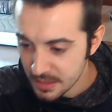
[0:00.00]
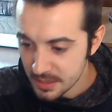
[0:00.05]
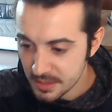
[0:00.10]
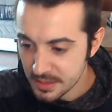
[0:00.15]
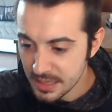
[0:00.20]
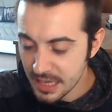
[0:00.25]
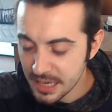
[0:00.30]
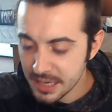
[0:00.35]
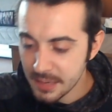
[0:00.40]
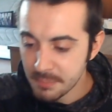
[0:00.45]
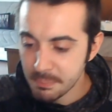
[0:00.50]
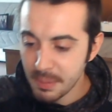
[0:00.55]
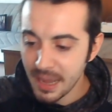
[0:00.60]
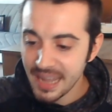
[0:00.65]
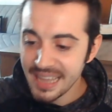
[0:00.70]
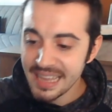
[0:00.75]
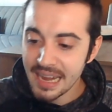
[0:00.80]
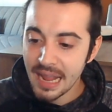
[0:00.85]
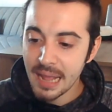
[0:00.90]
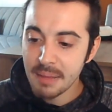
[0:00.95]
Dark
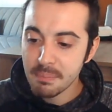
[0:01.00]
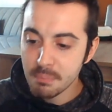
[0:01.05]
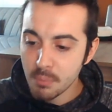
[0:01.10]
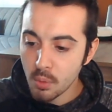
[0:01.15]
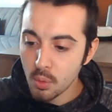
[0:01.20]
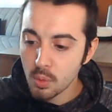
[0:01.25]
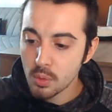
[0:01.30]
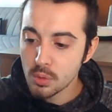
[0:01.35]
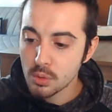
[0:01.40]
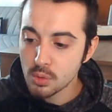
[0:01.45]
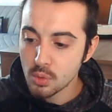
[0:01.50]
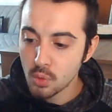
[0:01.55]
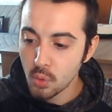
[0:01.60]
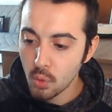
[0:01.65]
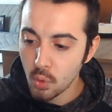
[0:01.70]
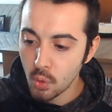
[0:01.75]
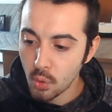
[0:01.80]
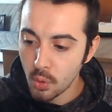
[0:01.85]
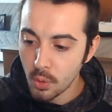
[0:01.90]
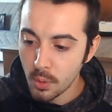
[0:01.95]
Empire è
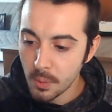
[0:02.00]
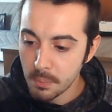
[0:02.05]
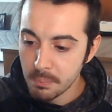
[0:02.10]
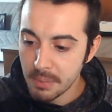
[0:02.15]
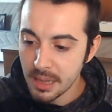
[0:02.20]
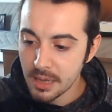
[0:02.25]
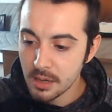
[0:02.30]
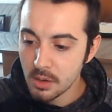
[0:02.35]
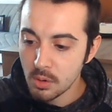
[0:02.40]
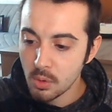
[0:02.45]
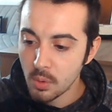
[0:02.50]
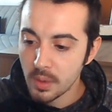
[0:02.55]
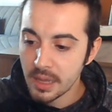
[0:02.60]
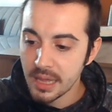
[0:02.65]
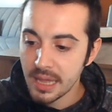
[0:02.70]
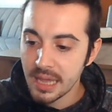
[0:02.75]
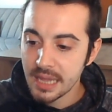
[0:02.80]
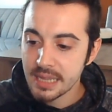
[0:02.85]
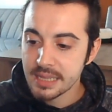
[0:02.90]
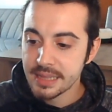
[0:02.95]
molto bello
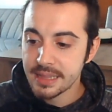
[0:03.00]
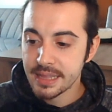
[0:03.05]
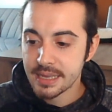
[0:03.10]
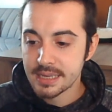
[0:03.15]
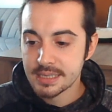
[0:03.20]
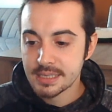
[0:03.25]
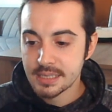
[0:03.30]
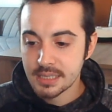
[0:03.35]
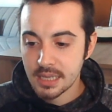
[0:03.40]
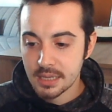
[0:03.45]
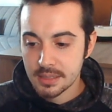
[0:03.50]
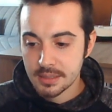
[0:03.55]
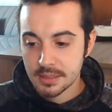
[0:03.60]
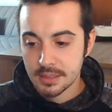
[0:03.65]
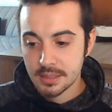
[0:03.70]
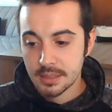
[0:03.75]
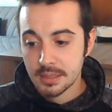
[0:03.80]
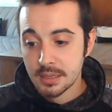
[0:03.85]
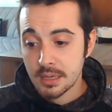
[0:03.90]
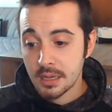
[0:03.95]
e
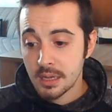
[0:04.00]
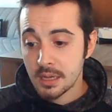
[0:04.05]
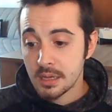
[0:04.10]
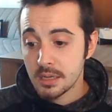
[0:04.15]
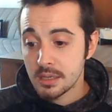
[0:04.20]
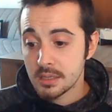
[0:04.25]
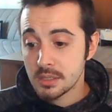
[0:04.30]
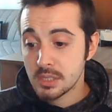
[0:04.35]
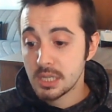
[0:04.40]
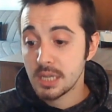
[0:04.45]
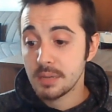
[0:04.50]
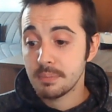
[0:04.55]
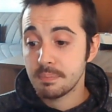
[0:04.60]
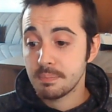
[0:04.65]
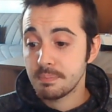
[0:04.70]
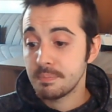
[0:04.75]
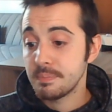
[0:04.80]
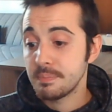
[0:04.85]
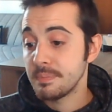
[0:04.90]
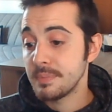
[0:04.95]
interessante. Sì,
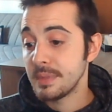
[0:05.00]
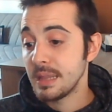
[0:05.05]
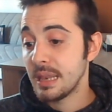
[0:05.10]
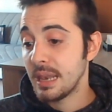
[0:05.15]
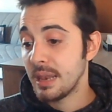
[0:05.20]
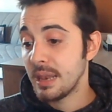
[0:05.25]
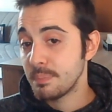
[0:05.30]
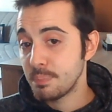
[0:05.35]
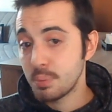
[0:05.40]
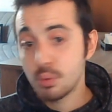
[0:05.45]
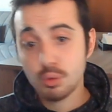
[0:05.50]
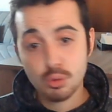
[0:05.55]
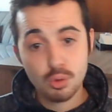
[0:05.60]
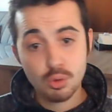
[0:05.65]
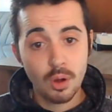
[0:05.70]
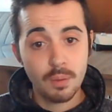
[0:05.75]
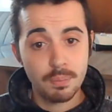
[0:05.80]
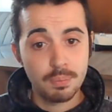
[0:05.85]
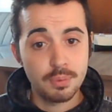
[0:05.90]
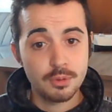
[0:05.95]

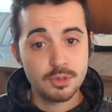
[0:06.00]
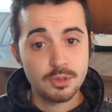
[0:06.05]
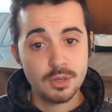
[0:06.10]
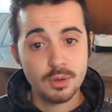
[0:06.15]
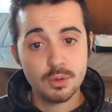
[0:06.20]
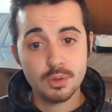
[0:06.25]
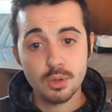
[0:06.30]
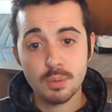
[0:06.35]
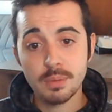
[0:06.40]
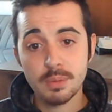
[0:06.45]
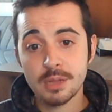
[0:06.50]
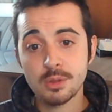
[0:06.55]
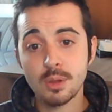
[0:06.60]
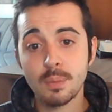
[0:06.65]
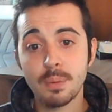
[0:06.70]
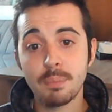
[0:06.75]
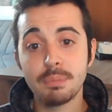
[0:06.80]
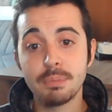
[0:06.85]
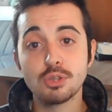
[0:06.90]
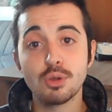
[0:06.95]
purtroppo secondo me
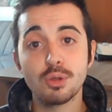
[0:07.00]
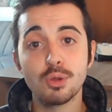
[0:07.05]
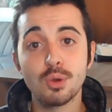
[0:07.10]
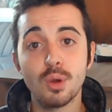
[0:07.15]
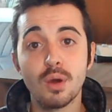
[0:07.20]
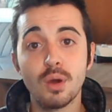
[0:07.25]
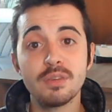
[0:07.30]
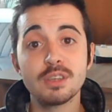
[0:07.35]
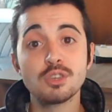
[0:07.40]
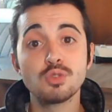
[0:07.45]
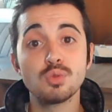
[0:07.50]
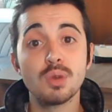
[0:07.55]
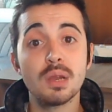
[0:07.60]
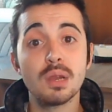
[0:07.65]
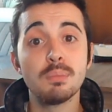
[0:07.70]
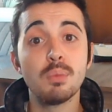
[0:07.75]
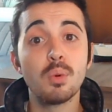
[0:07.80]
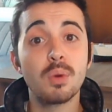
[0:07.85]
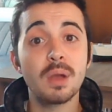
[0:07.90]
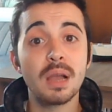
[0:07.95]
dopo episodio 9 è
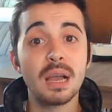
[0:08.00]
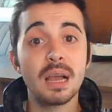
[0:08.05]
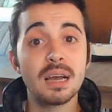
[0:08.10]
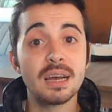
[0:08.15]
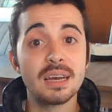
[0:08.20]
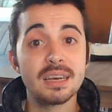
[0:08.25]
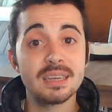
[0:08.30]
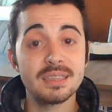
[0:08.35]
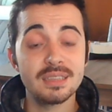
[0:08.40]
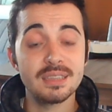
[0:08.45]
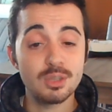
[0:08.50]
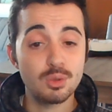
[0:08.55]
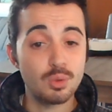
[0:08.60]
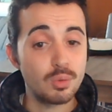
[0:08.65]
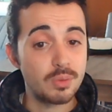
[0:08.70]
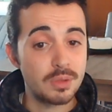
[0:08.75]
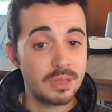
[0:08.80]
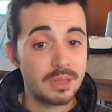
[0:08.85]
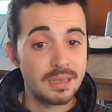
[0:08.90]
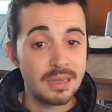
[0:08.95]
sulla bocca di
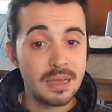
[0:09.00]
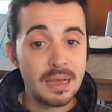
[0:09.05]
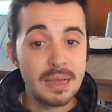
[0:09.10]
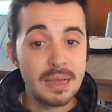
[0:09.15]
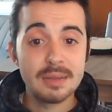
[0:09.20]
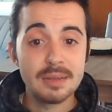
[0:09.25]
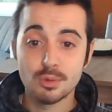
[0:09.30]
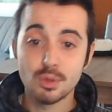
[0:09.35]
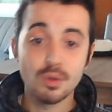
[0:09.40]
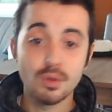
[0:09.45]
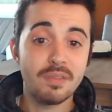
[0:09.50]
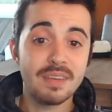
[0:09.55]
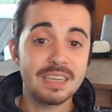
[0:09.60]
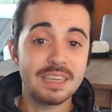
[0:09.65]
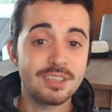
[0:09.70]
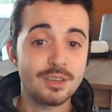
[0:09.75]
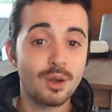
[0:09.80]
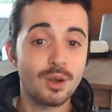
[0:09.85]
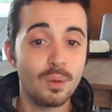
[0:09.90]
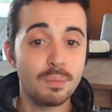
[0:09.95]
tutti. Doveva
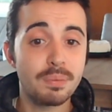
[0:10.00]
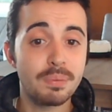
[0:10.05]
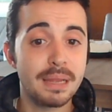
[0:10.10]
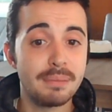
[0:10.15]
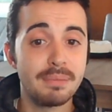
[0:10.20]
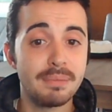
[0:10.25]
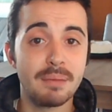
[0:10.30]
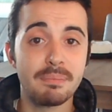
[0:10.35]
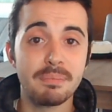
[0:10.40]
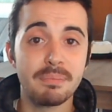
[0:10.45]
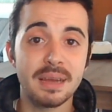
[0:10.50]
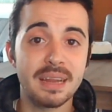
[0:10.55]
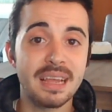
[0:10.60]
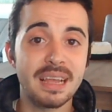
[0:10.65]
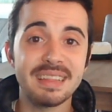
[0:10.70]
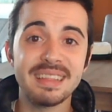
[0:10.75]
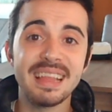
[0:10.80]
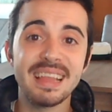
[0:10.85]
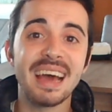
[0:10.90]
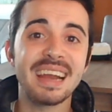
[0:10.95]
esserlo prima
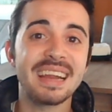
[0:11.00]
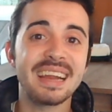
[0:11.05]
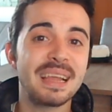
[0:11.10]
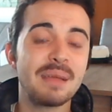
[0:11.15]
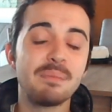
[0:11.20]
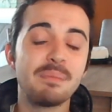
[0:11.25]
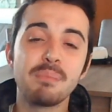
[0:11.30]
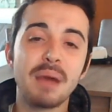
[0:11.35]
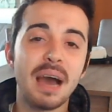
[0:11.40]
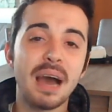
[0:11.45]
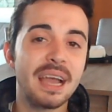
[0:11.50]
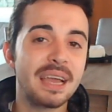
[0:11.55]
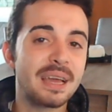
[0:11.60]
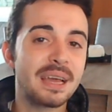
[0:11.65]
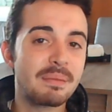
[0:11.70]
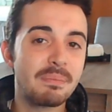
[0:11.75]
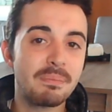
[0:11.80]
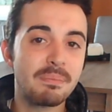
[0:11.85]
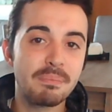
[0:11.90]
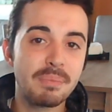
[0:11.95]
perché Dark
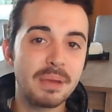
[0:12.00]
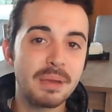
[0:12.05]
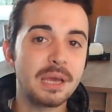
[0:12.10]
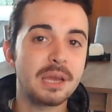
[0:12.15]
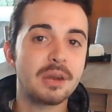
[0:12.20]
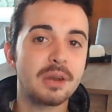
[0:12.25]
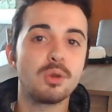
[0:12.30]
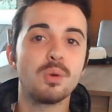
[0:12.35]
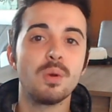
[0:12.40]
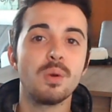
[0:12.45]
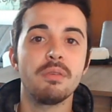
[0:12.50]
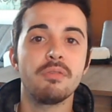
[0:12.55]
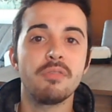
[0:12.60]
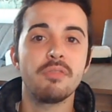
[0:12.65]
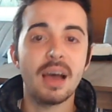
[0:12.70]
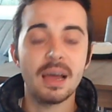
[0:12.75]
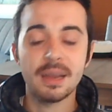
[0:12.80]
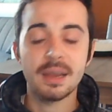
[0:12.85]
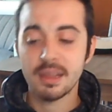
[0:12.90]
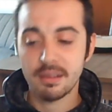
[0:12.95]
Empire per noi
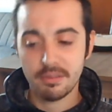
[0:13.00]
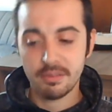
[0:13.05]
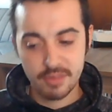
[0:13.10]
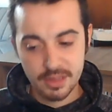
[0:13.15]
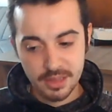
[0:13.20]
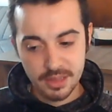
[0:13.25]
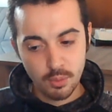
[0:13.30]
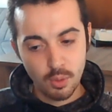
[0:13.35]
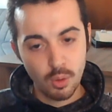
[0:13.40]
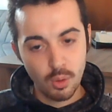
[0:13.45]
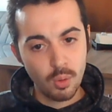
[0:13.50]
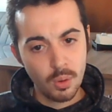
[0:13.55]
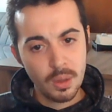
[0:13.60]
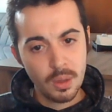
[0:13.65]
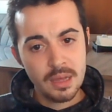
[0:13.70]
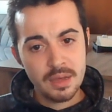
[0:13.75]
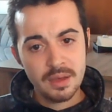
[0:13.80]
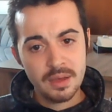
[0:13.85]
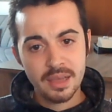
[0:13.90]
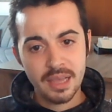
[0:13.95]
fan, infatti quello
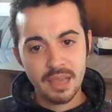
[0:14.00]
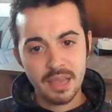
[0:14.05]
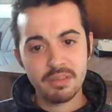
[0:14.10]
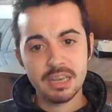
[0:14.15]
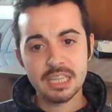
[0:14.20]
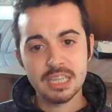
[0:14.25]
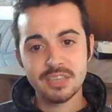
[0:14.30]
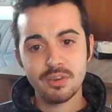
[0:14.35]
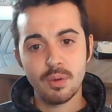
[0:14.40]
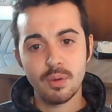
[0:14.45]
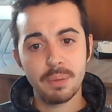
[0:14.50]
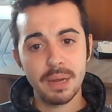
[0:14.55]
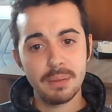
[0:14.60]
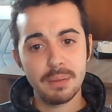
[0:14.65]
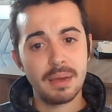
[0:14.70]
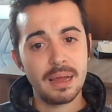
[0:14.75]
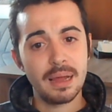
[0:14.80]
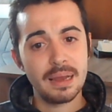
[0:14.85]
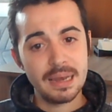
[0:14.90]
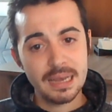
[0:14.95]
che vi dicevo
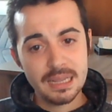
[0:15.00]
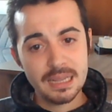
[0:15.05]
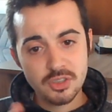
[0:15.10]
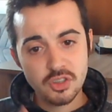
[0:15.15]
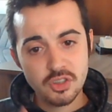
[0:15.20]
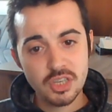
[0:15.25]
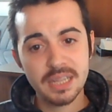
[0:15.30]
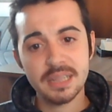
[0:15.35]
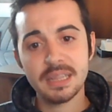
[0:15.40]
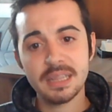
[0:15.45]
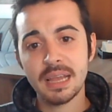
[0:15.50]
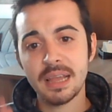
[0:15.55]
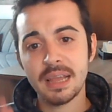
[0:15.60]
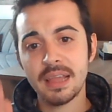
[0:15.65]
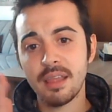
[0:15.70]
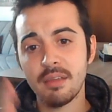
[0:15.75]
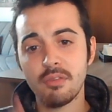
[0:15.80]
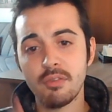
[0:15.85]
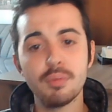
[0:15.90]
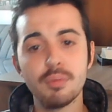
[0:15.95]
prima, leggete
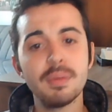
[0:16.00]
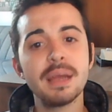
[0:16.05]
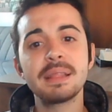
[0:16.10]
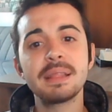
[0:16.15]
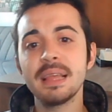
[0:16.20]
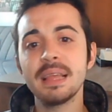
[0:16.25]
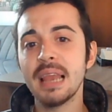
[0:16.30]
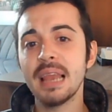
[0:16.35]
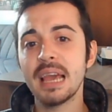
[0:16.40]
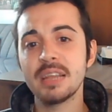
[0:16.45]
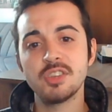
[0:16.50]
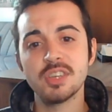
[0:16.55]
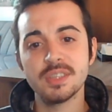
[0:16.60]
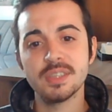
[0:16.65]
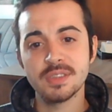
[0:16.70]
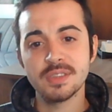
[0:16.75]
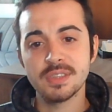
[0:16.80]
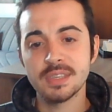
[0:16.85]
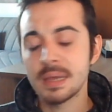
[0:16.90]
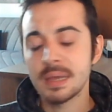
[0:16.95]
i fumetti
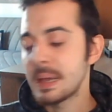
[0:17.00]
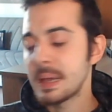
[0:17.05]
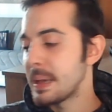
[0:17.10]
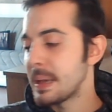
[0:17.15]
Legends